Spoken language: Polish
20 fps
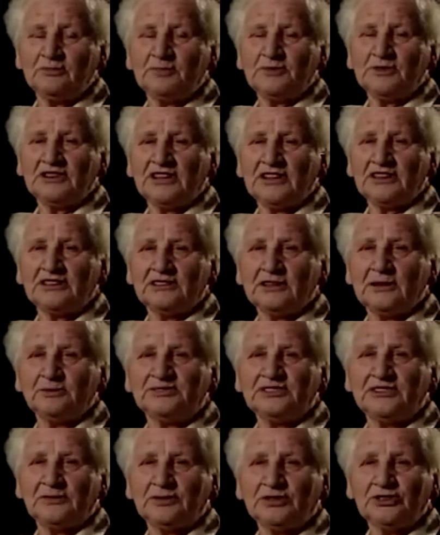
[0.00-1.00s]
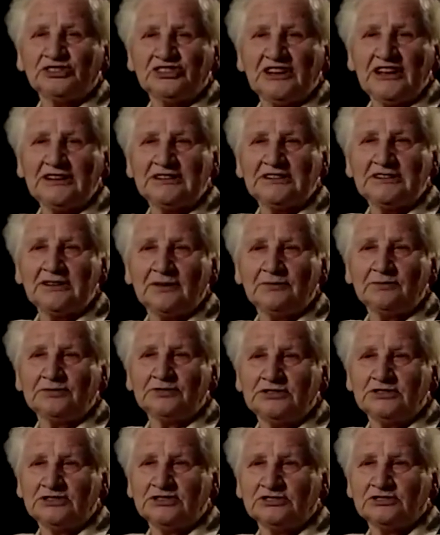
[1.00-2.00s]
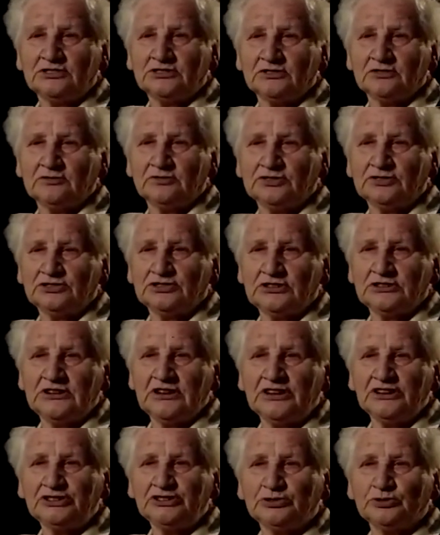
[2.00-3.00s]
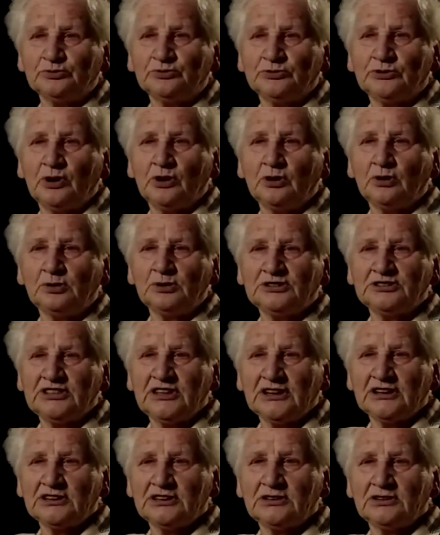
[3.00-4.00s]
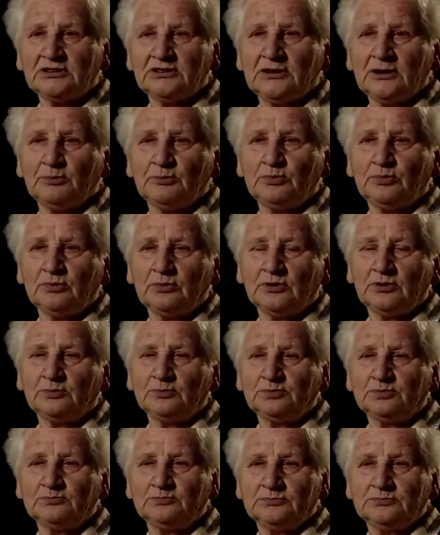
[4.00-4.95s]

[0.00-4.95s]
dopiero takie tam, zawiązali dla tych wysiedleńców koło takie tam było,